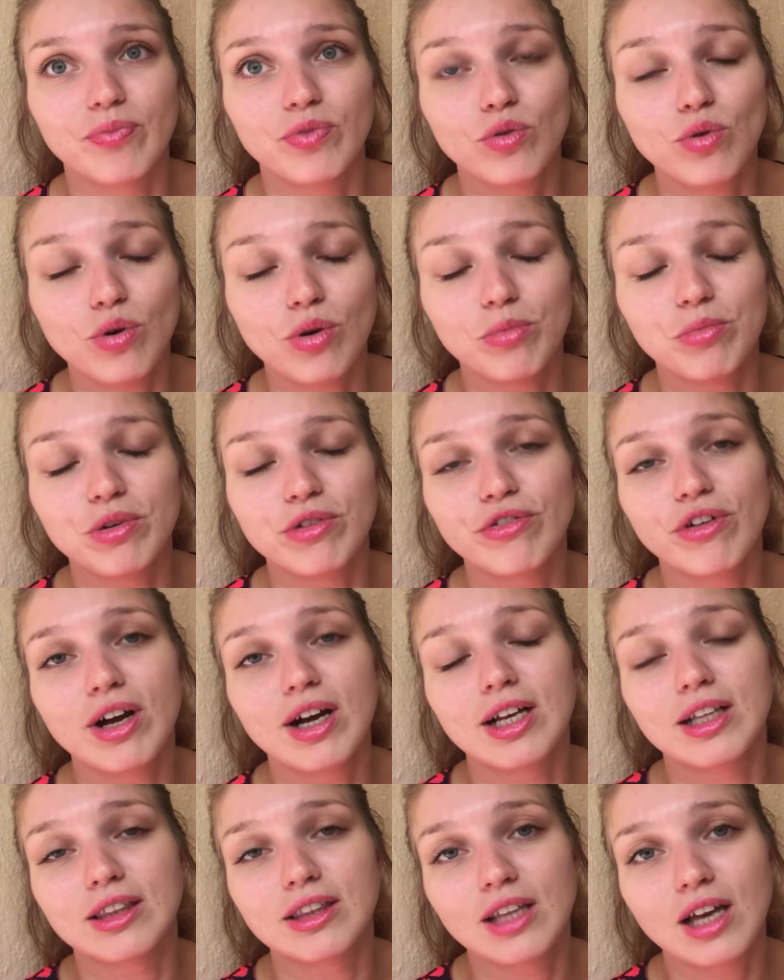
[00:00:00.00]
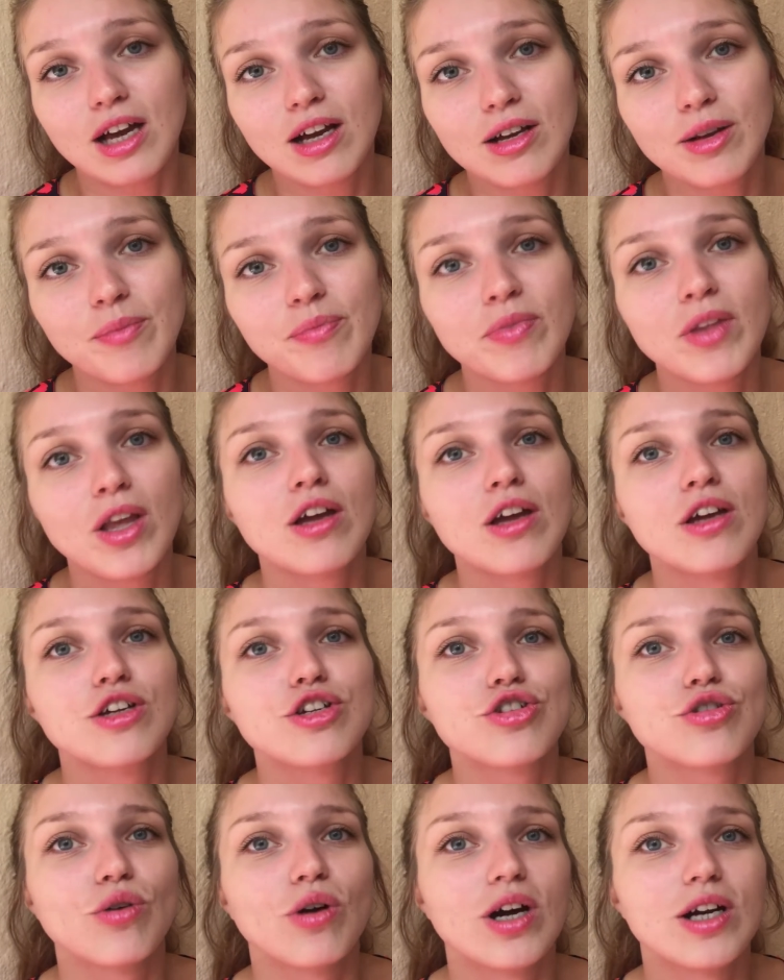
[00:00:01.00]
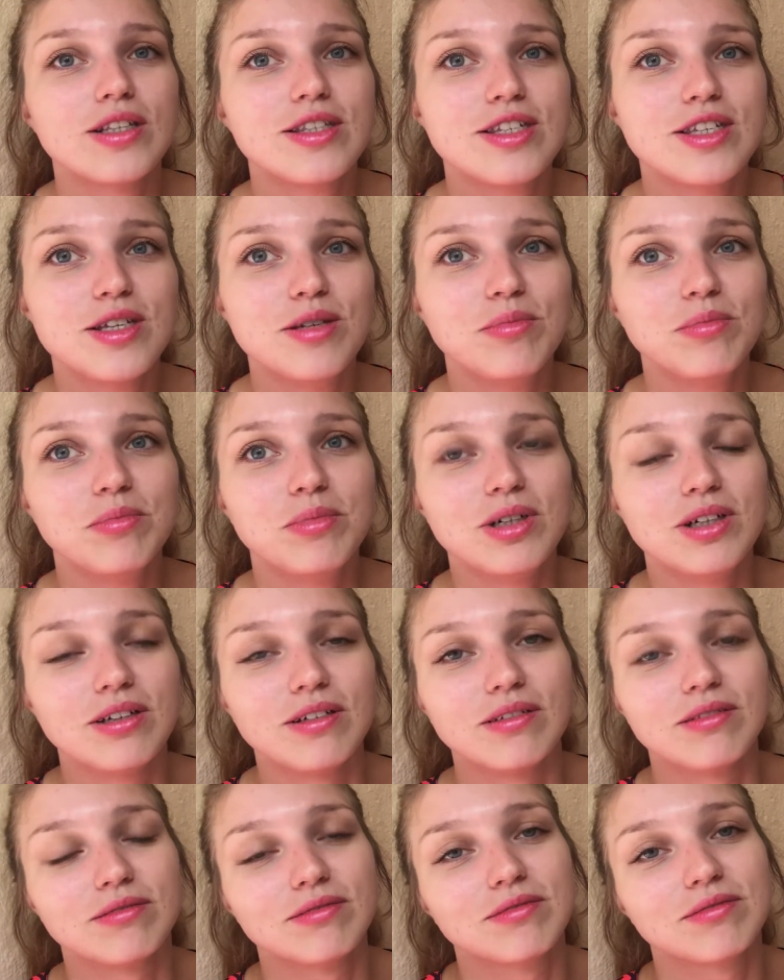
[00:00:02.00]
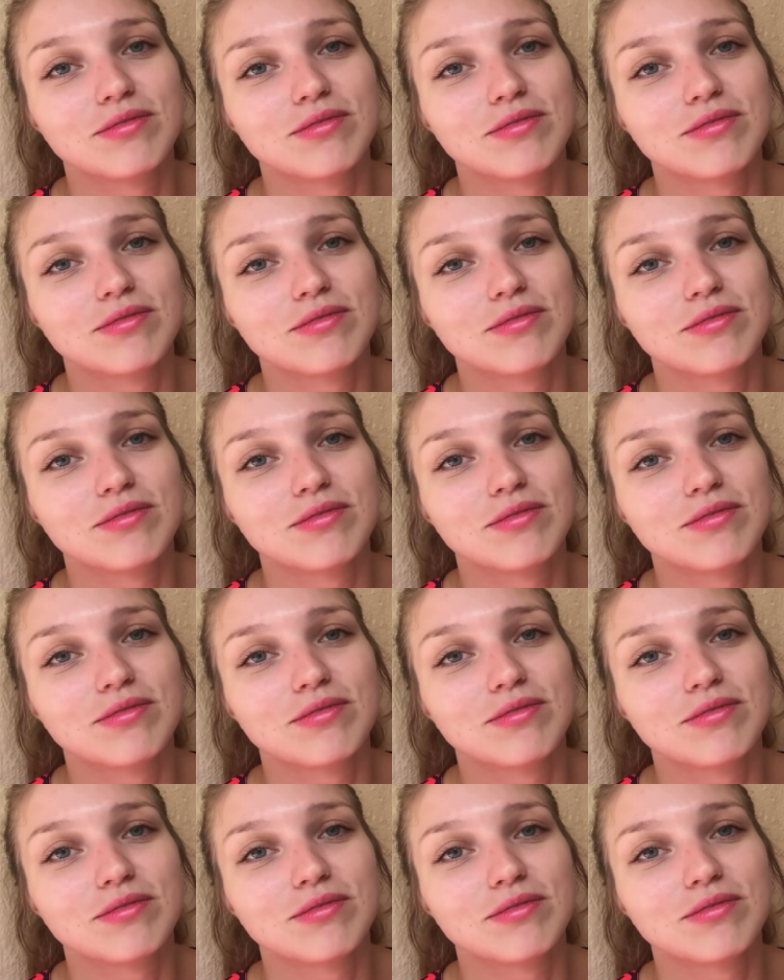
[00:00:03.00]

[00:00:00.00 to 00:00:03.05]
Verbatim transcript: Но бывает так, что хотим мы